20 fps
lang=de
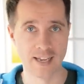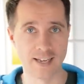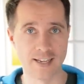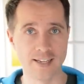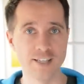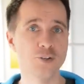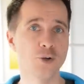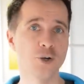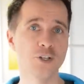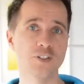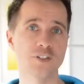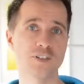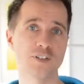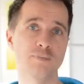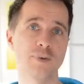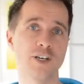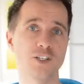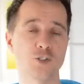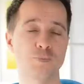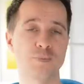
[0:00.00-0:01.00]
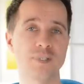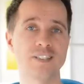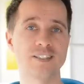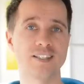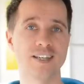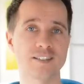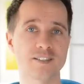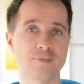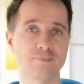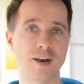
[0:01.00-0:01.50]
Ich hörte zum Beispiel,
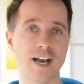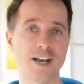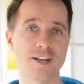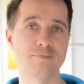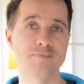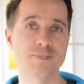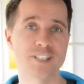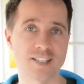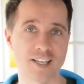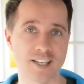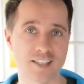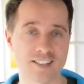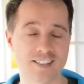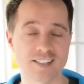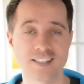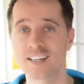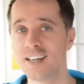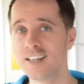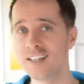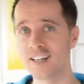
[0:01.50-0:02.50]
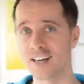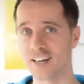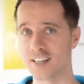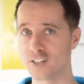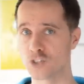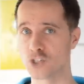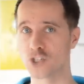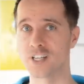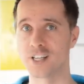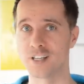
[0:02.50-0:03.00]
dass beim Sex Kinder
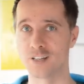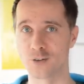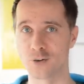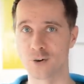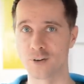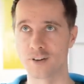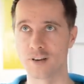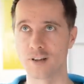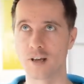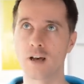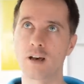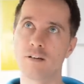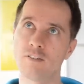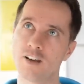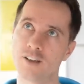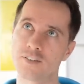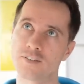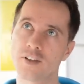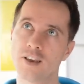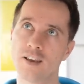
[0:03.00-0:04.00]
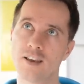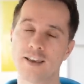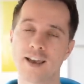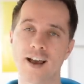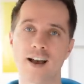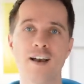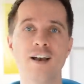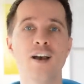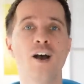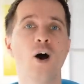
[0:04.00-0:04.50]
entstehen können. Ach was.
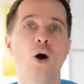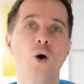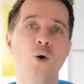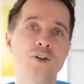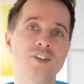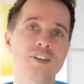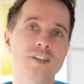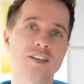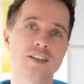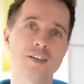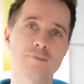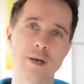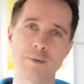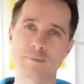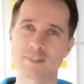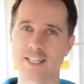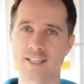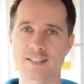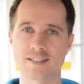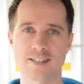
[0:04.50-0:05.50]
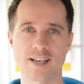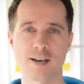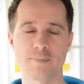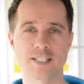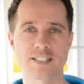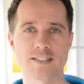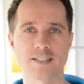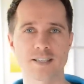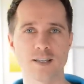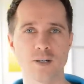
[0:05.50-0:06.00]
Ja, und äh, beim Sex kann
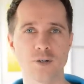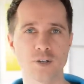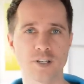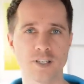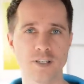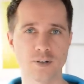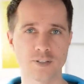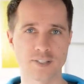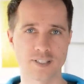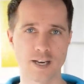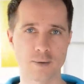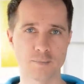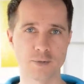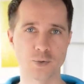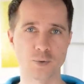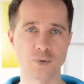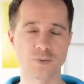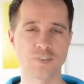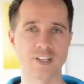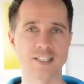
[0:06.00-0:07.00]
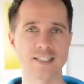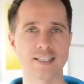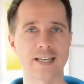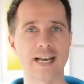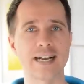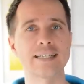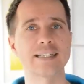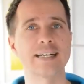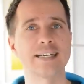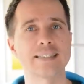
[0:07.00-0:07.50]
man sich auch hier und da mit irgendwelchen
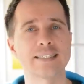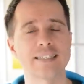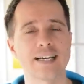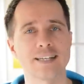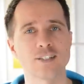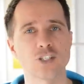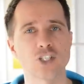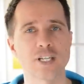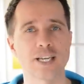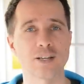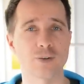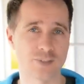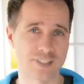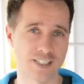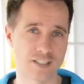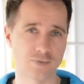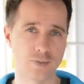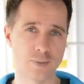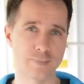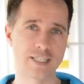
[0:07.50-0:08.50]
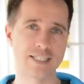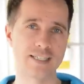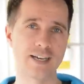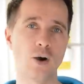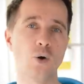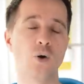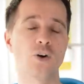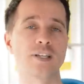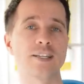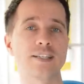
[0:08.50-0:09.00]
Krankheiten anstecken und das will man ja
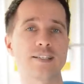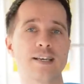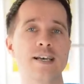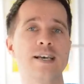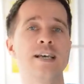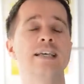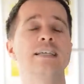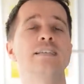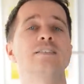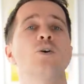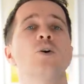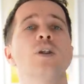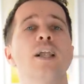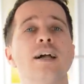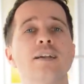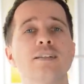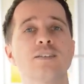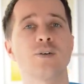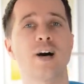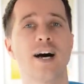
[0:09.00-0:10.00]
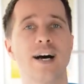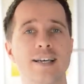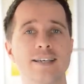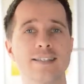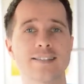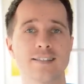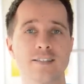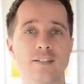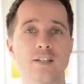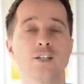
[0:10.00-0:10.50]
auch nicht. Soll also
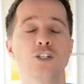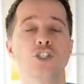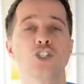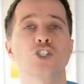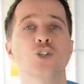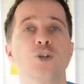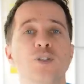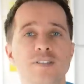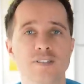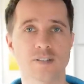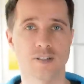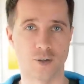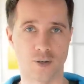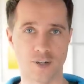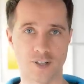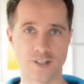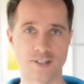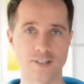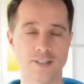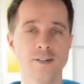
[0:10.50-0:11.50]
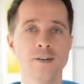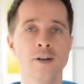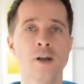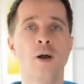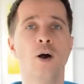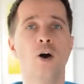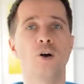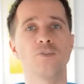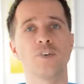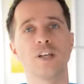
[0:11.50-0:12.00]
heißen, schützt euch. Ne?
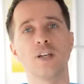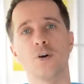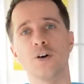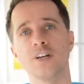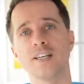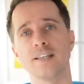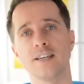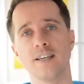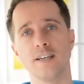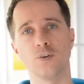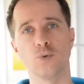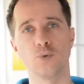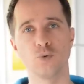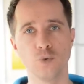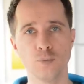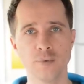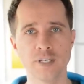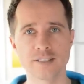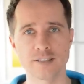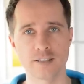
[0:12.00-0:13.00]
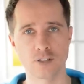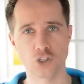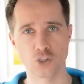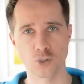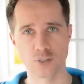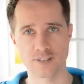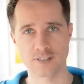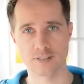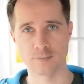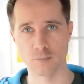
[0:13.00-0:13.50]
Und wenn euer Gegenüber sich
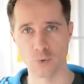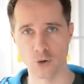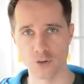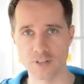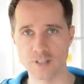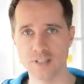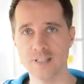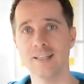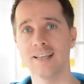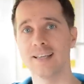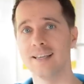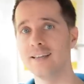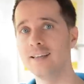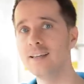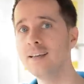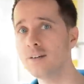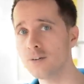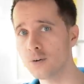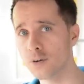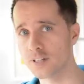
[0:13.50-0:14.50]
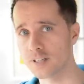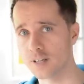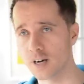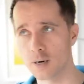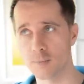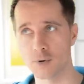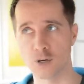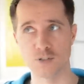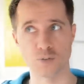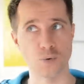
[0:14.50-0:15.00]
schützen möchte, ihr euch
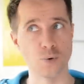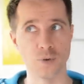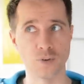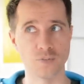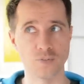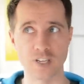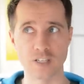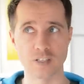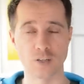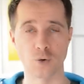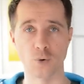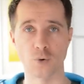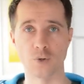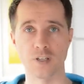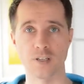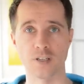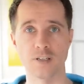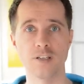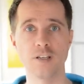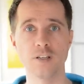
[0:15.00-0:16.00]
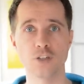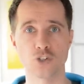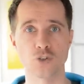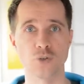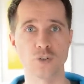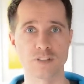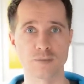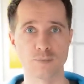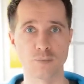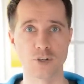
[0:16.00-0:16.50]
aber aus irgendwelchen Gründen nicht
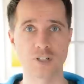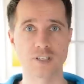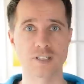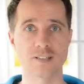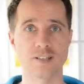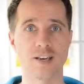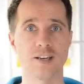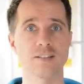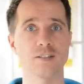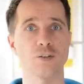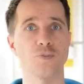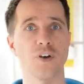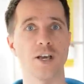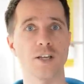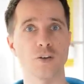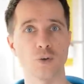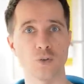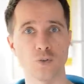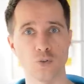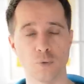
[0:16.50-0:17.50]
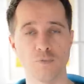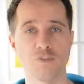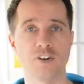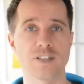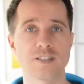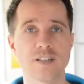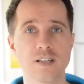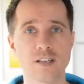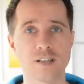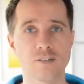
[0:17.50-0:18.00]
schützen möchtet, das heißt auf ein Kondom
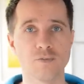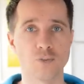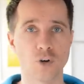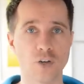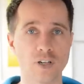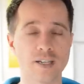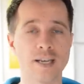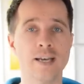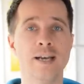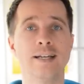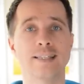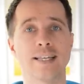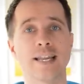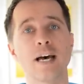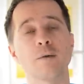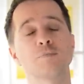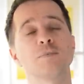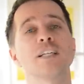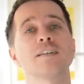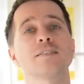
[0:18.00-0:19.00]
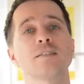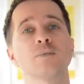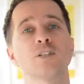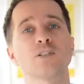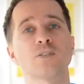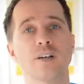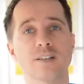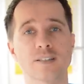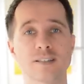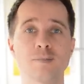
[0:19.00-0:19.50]
verzichten wollt, dann habt ihr das aber
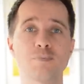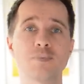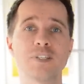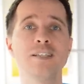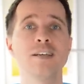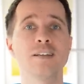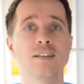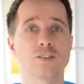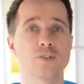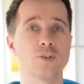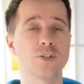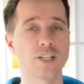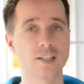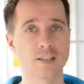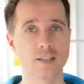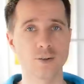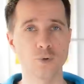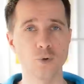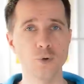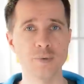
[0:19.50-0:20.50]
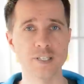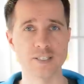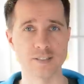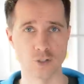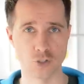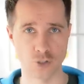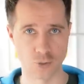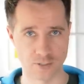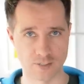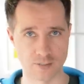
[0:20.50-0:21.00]
zu akzeptieren, dass euer Gegenüber
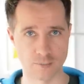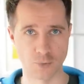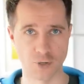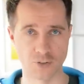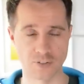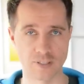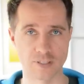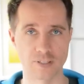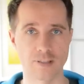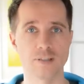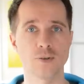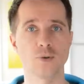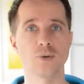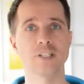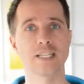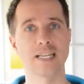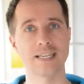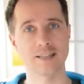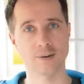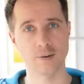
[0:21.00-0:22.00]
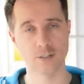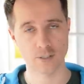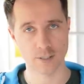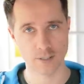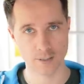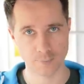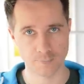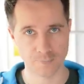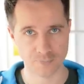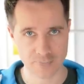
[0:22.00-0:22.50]
sich schützen möchte. Ne? Und dann
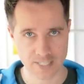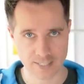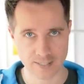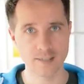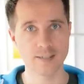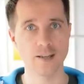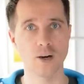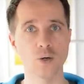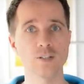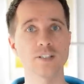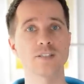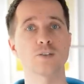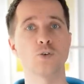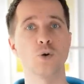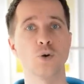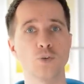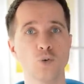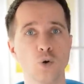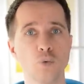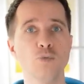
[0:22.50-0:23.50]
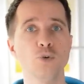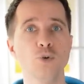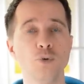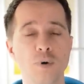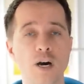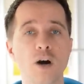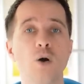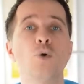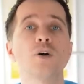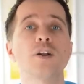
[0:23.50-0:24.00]
ähm, zieht ihr auch das Kondom
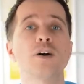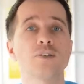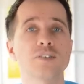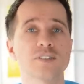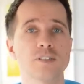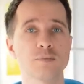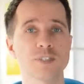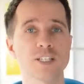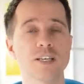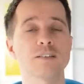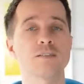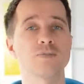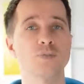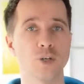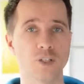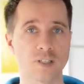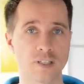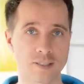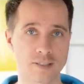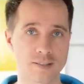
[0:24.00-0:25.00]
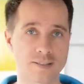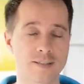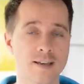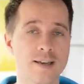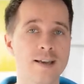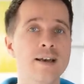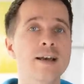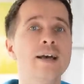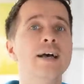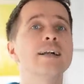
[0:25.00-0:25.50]
über oder aus dem Sex wird nichts.
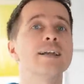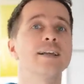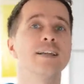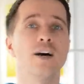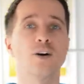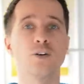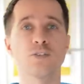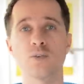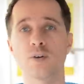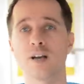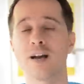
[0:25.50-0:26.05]
Genauso